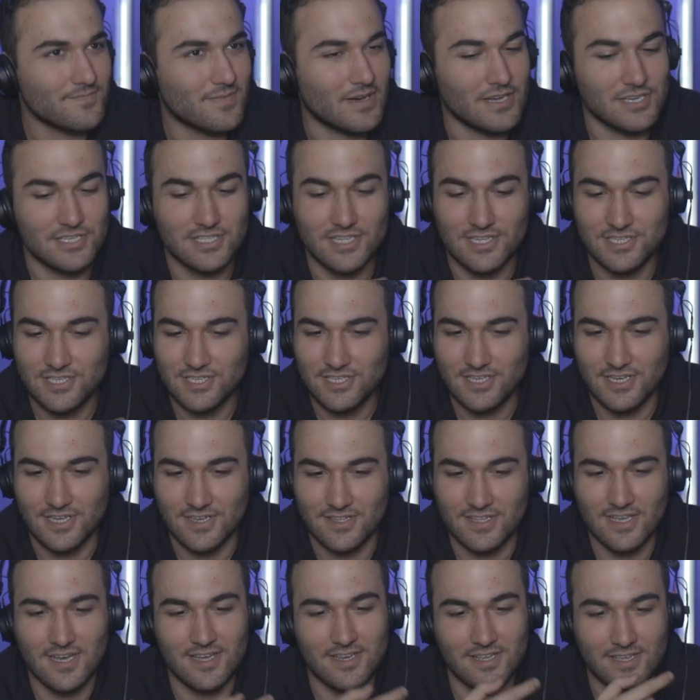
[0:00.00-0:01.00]
Baştan
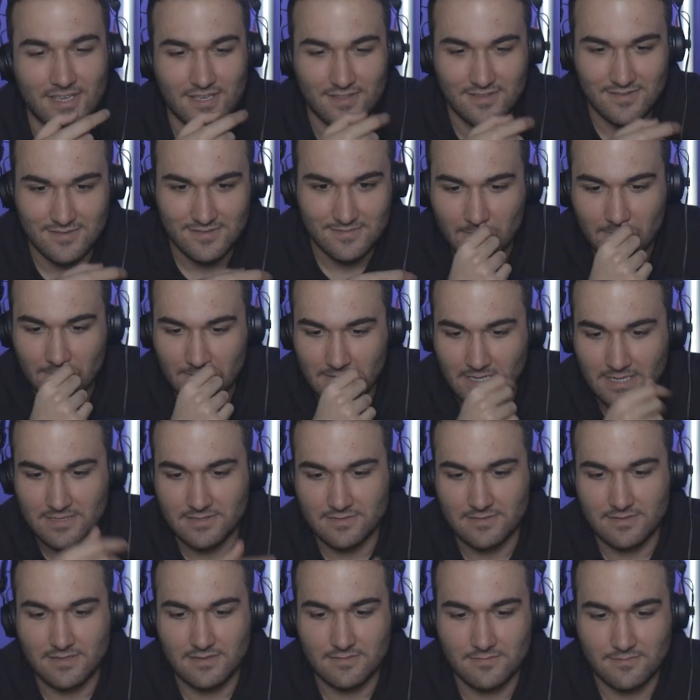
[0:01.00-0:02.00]
çıkar. Tahrik et.
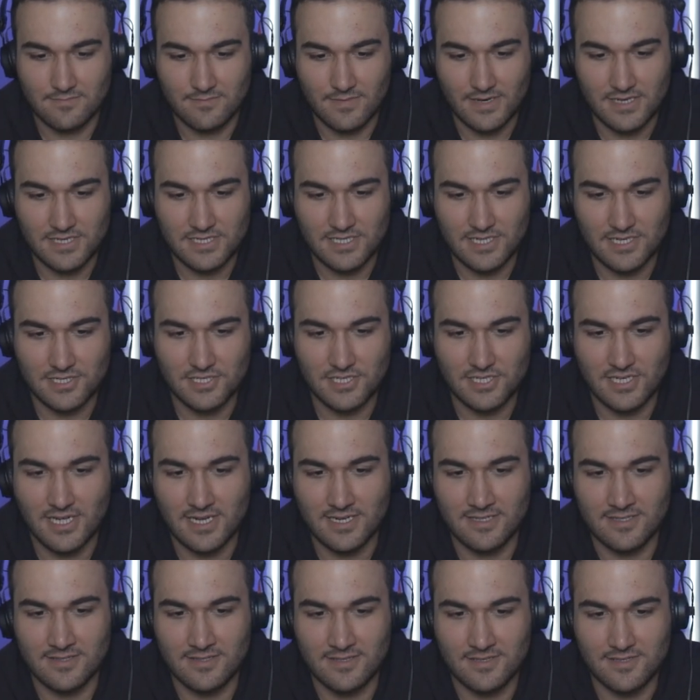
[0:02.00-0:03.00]
Ulan baştan
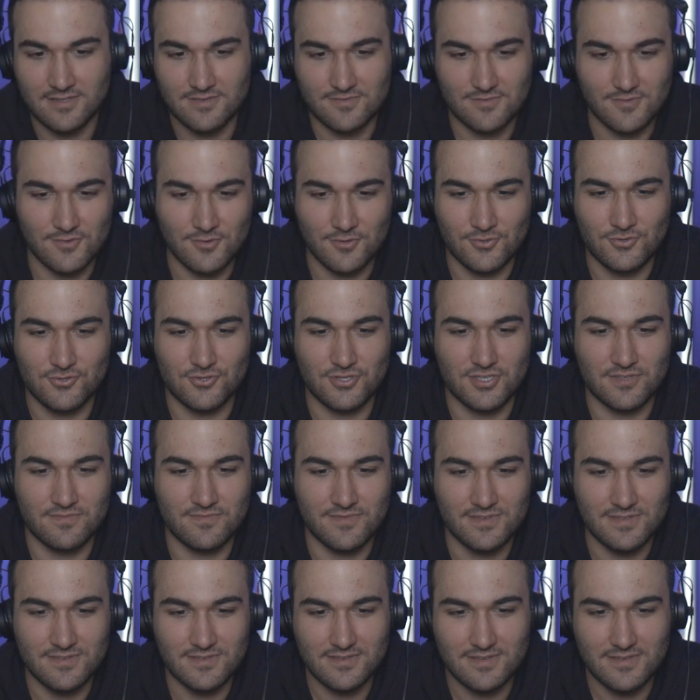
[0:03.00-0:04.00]
çıkar dedik. Öküz
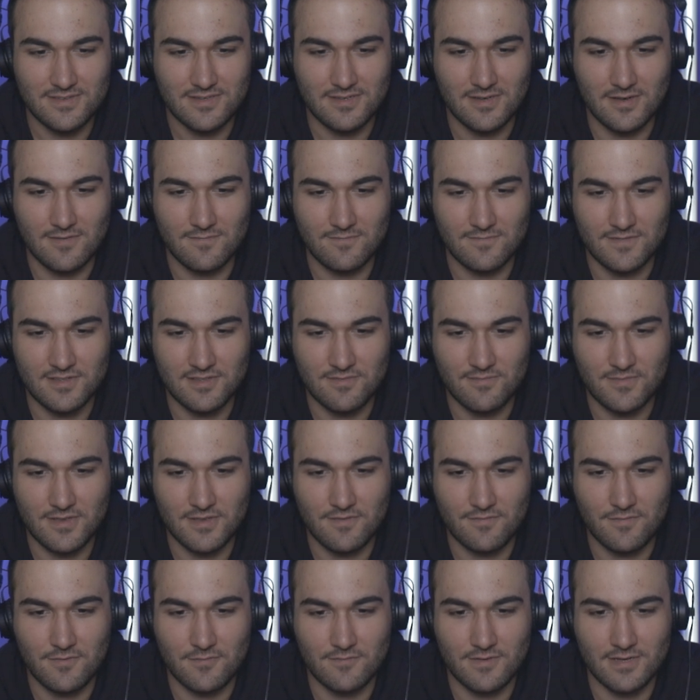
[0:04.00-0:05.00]
gibi come with
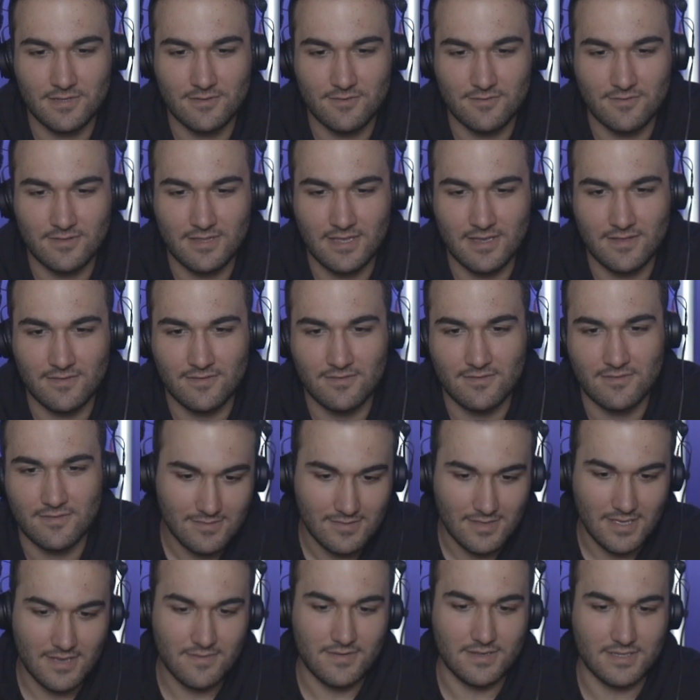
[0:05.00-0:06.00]
me if you want to date.
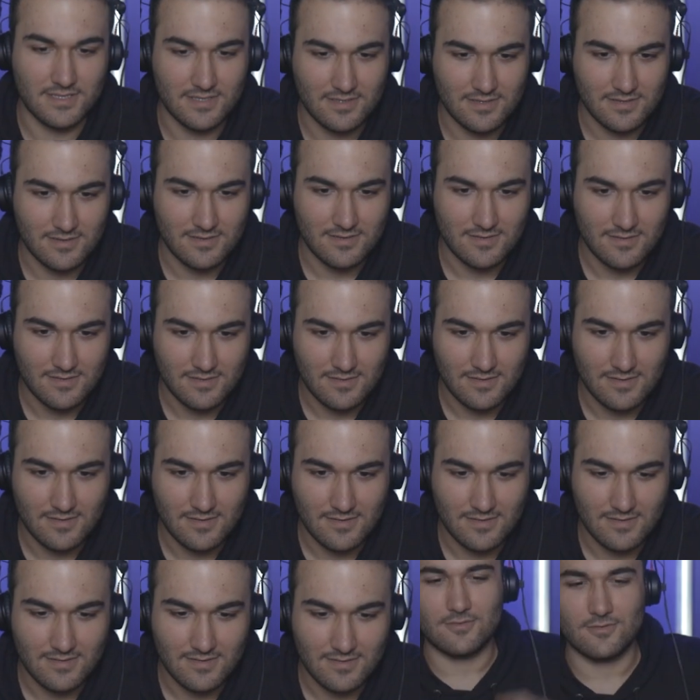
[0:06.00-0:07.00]
Evet.
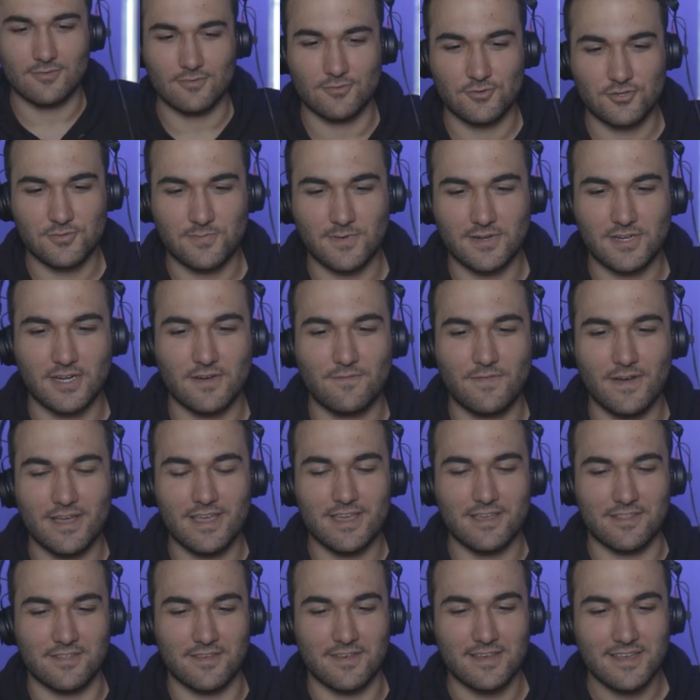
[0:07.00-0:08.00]
Konuşma
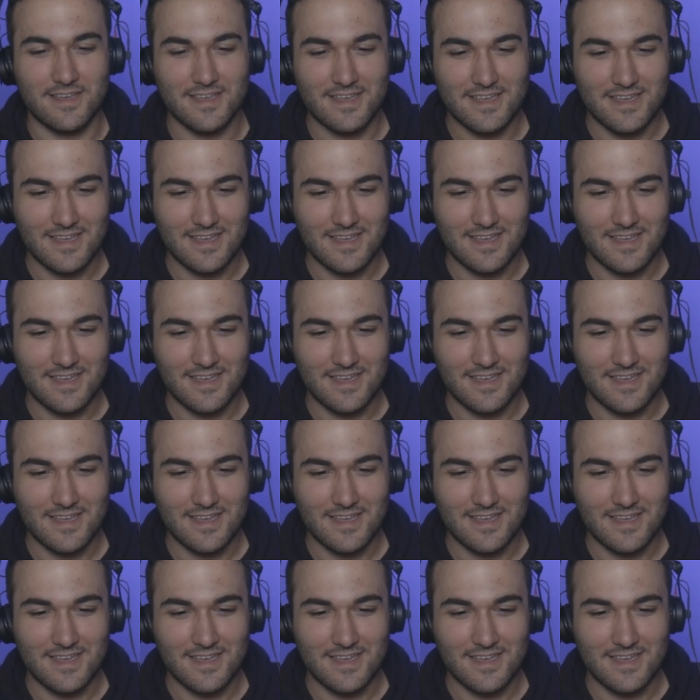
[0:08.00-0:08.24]
kafayı yedi.